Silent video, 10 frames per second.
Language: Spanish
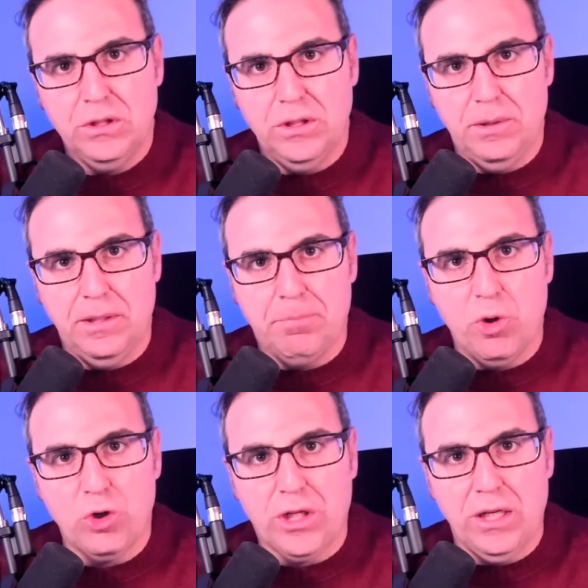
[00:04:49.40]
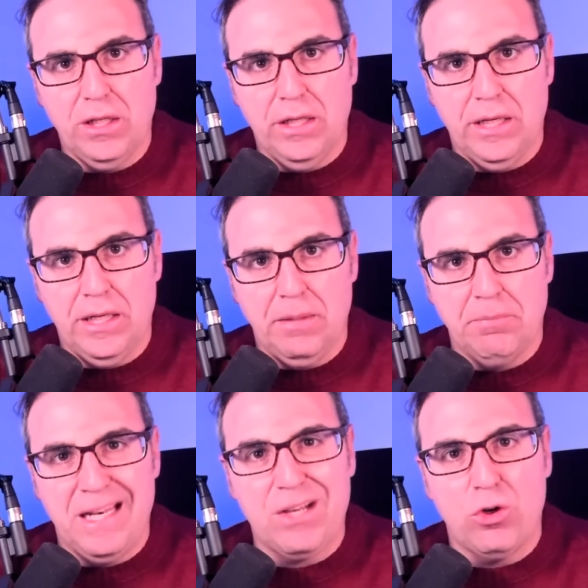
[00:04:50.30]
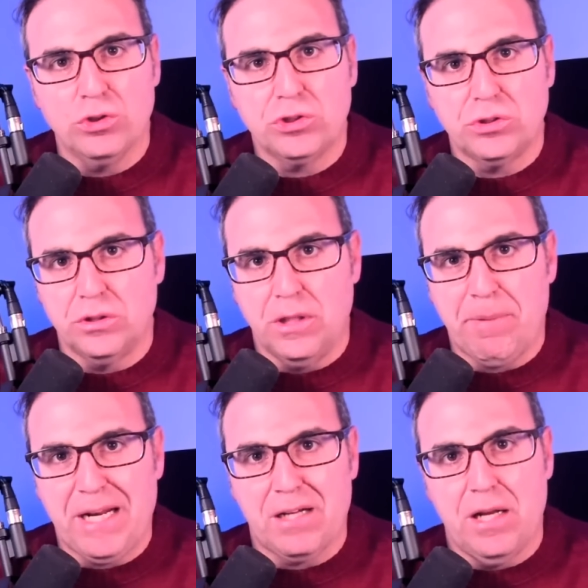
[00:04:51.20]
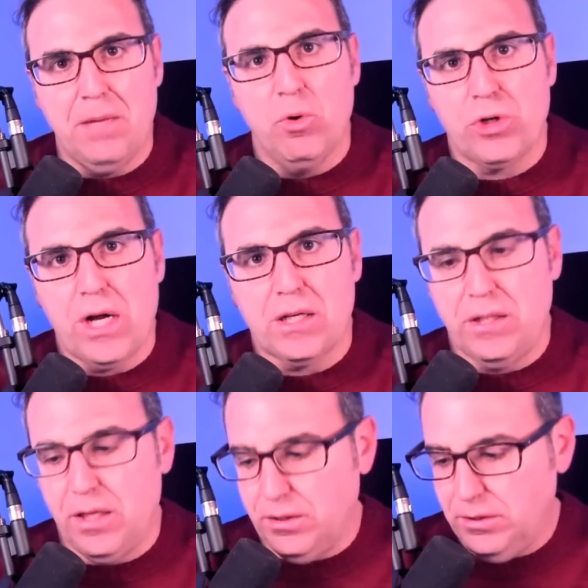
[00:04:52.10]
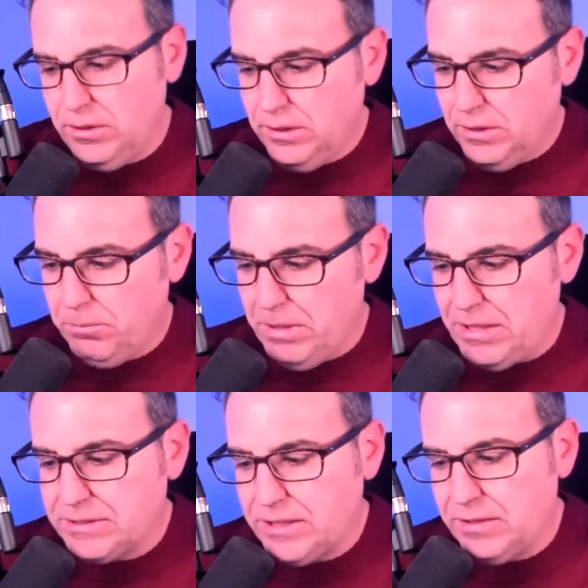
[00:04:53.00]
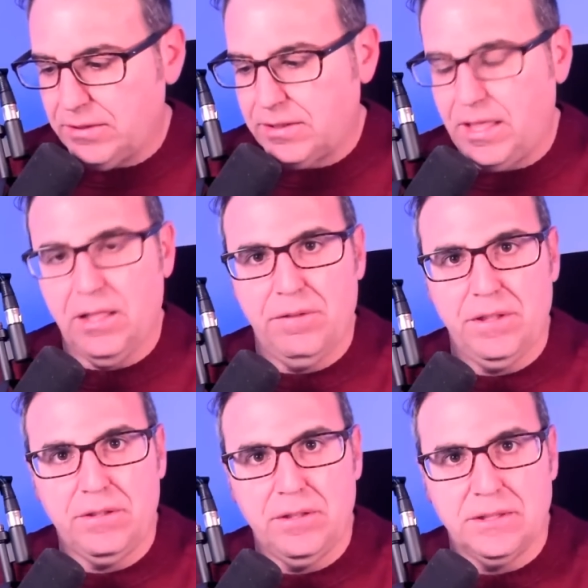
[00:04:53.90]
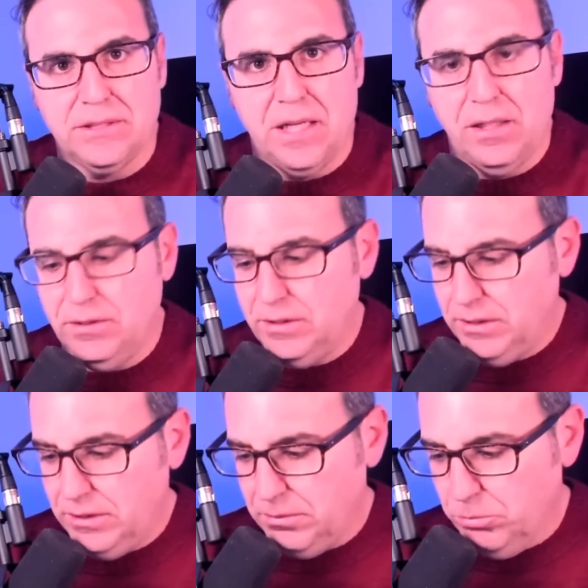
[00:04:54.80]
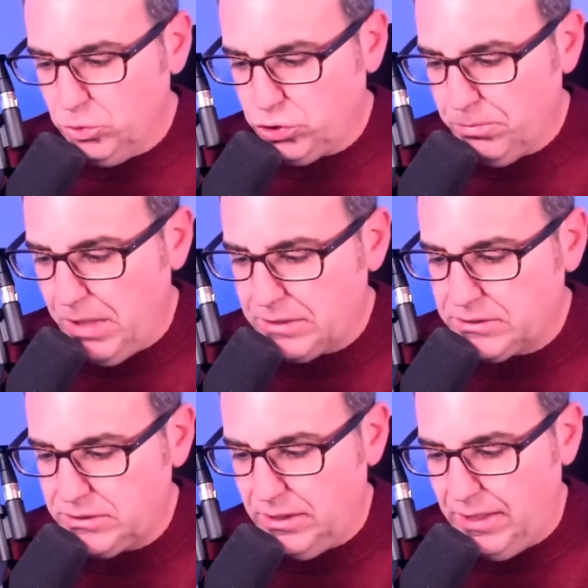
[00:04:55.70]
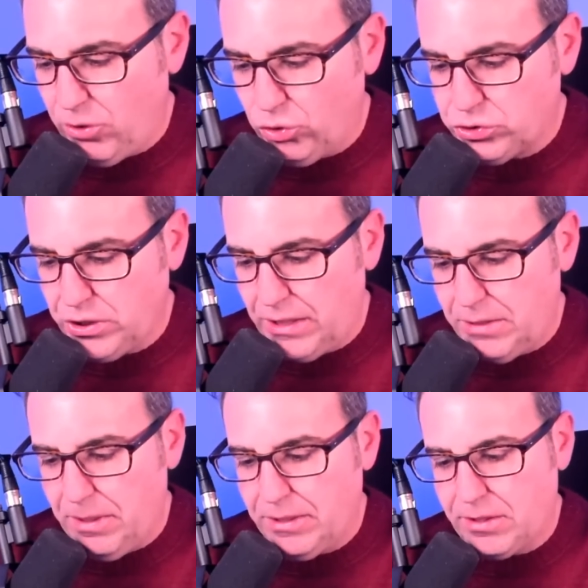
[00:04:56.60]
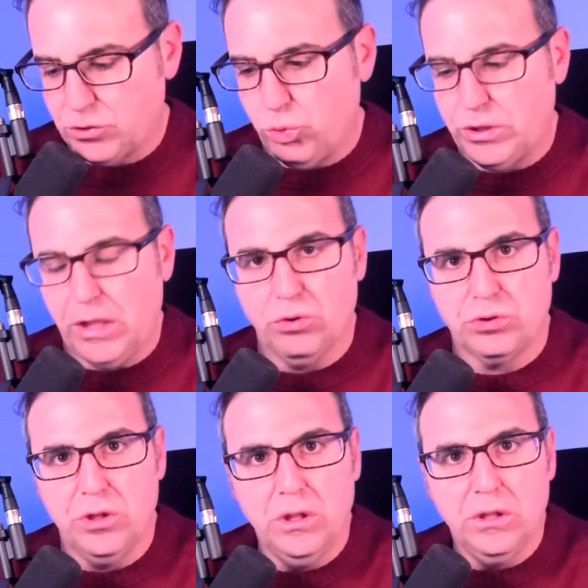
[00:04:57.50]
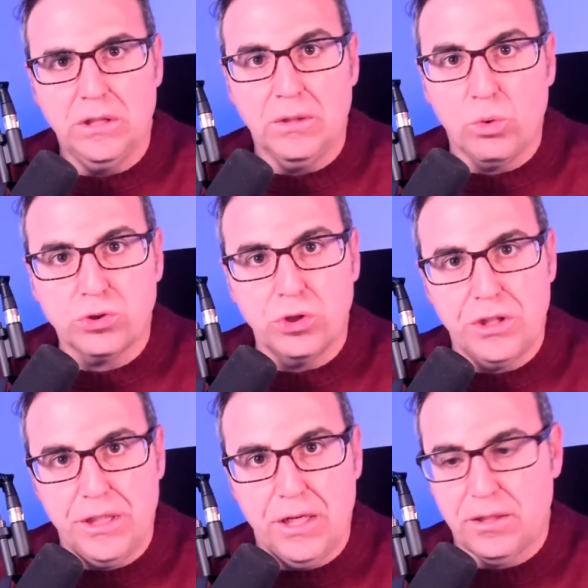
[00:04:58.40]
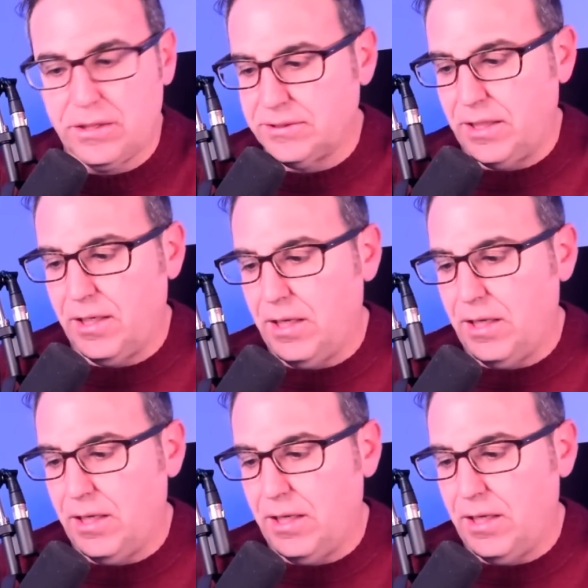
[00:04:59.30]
eh, porque eh, lejos de parar la hemorragia, Mediaset cada vez está mucho más lejos a nivel de resultados. Incluso diría que está